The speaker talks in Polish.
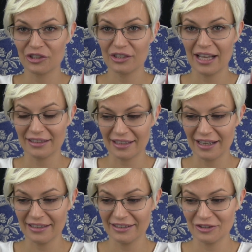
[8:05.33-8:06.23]
3
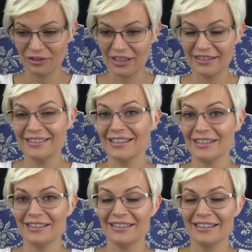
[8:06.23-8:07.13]
latka i to
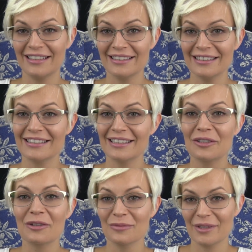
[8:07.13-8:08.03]
jedyna, e, jedyny
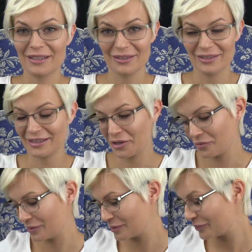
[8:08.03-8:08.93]
ten rozmiar
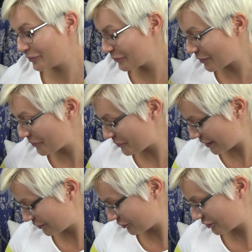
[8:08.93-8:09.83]
został, więc byłam
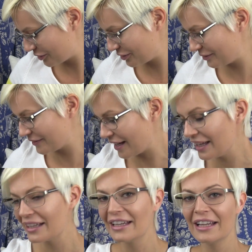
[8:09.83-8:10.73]
bardzo
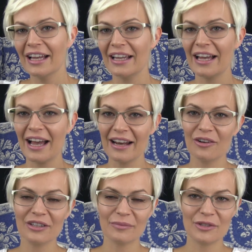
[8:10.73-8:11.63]
szczęśliwa. E,
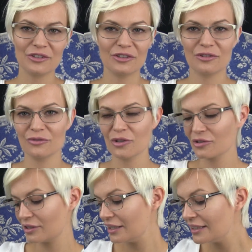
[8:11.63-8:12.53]
ale ona będzie do
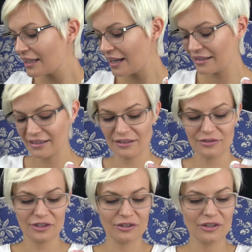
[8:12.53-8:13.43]
wiosny idealna na
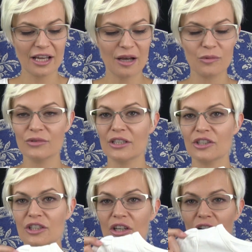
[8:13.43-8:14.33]
Wiktorię, a
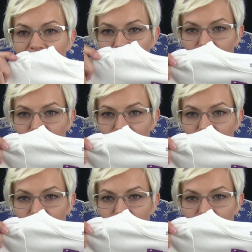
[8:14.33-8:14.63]
bluzeczki ona